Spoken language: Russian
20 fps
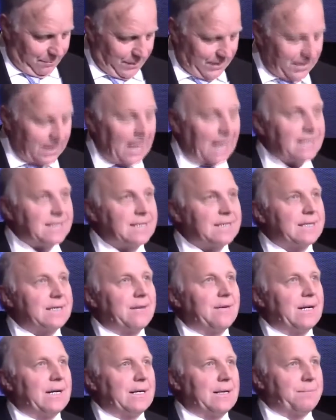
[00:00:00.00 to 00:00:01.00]
15,
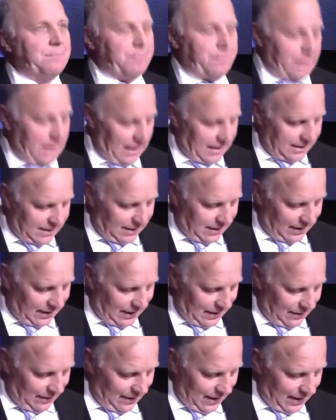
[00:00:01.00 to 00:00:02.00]
15
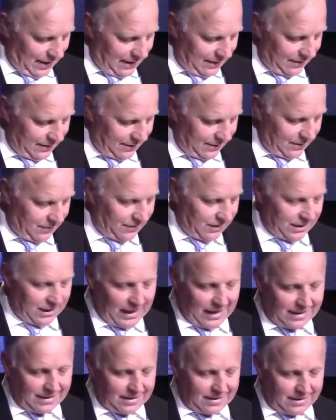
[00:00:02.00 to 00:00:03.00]
глава,
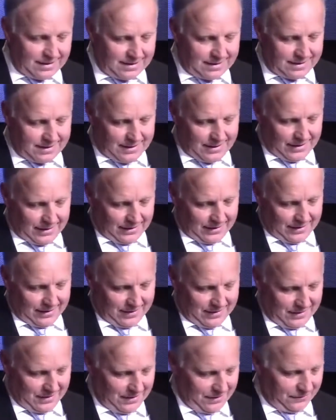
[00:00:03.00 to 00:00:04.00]
19 стих.
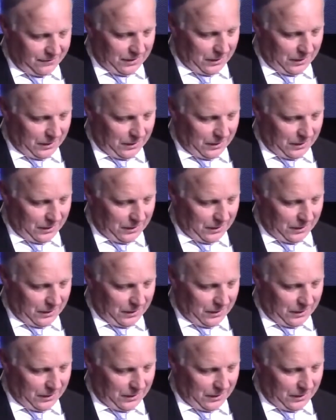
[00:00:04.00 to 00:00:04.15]
И